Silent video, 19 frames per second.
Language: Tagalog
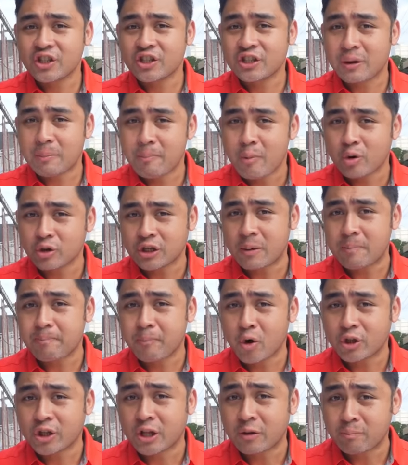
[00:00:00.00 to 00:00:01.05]
is the most
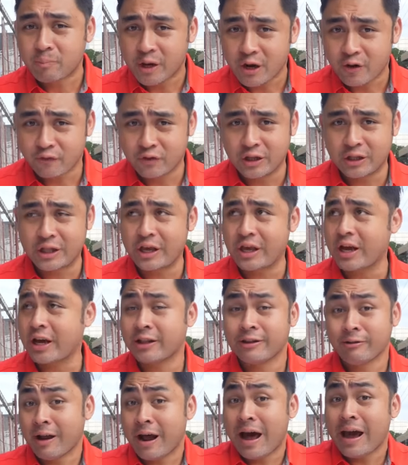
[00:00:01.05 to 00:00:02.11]
important meal of the day at
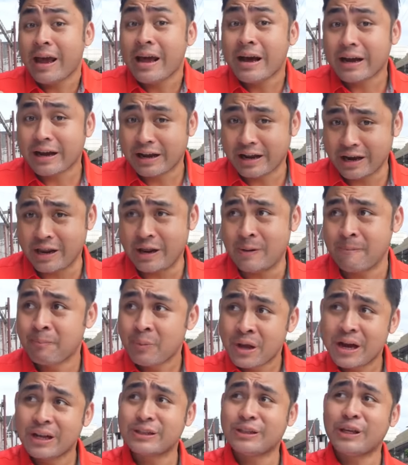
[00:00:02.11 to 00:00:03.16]
I eh, agree.
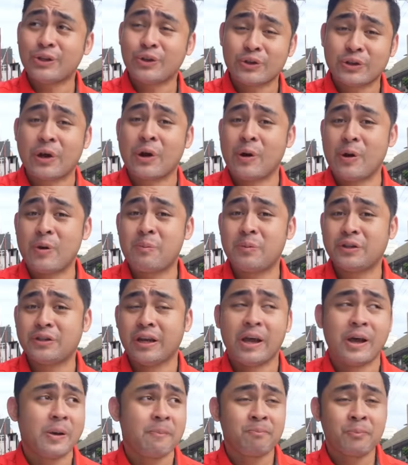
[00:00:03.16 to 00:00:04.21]
At dito sa Herbies, eh,